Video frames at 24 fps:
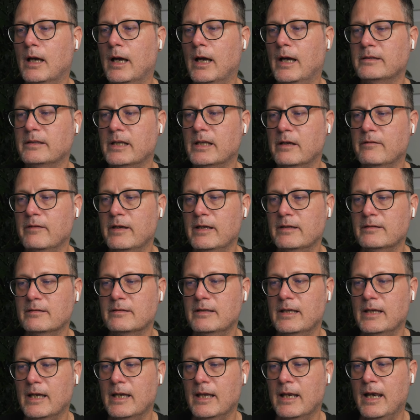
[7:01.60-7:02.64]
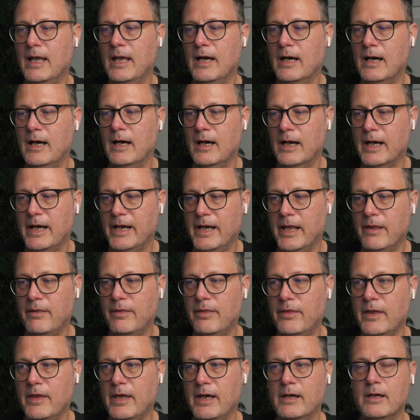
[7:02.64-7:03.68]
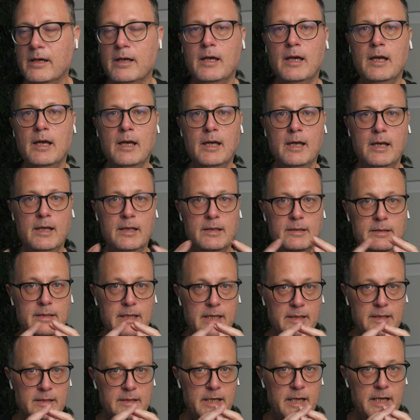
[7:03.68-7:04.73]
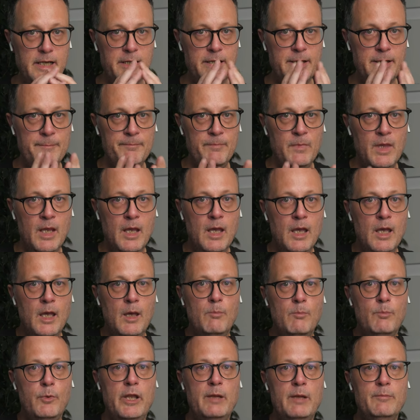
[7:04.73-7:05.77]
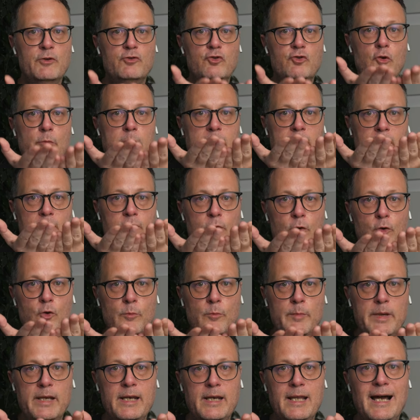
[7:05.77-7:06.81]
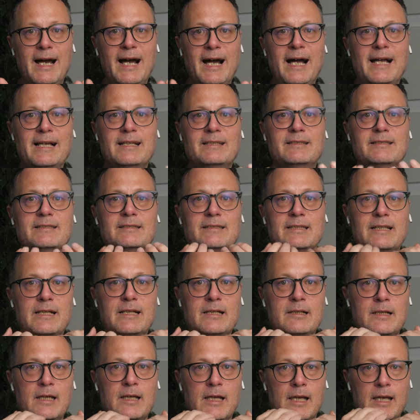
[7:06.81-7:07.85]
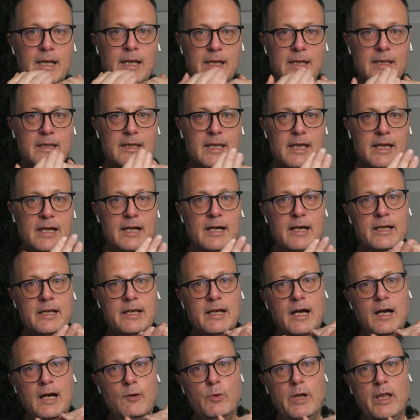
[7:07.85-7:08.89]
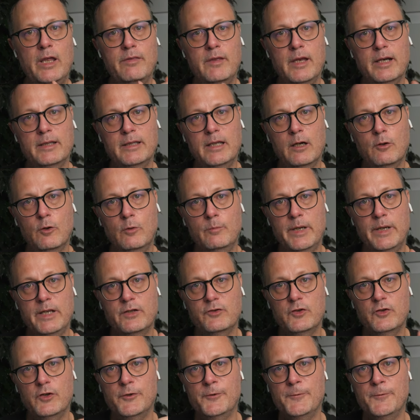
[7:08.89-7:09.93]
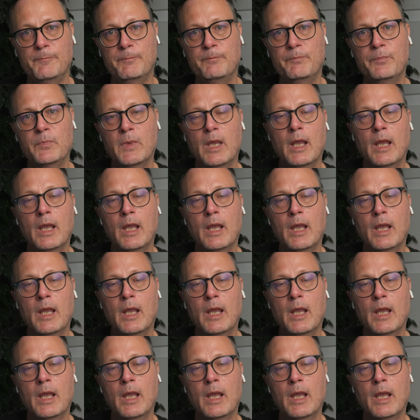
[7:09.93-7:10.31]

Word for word: a través de la ganancia de entrada, podemos subir el volumen hasta llegar a una cierta compresión.